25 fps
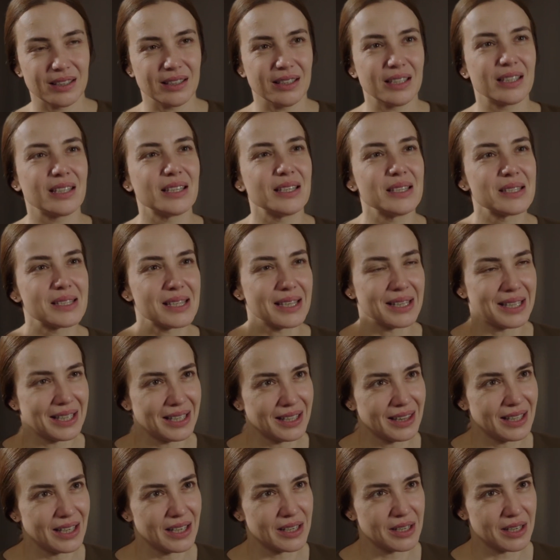İkinize de
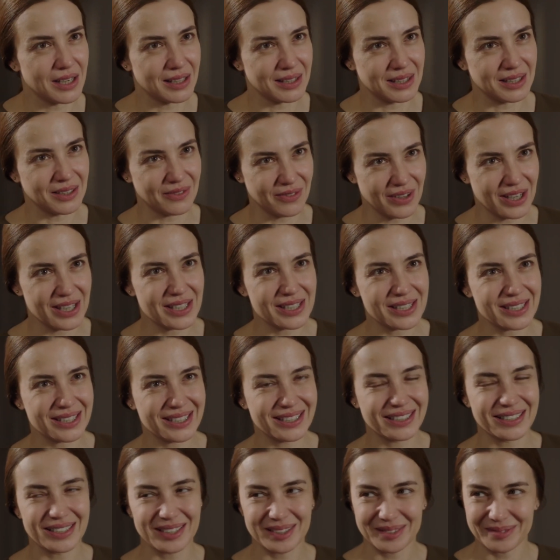Allah rahatlık
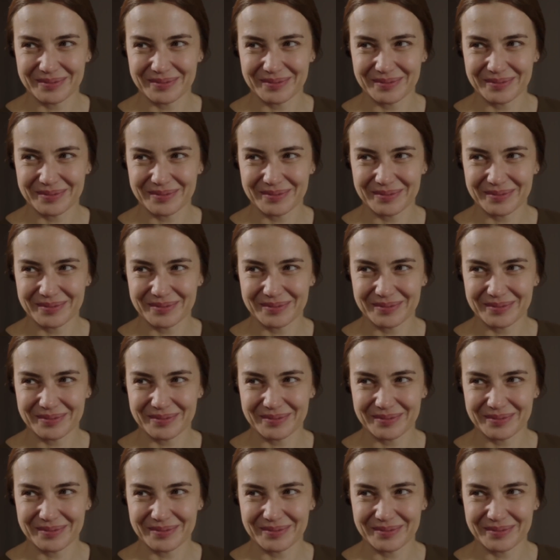versin.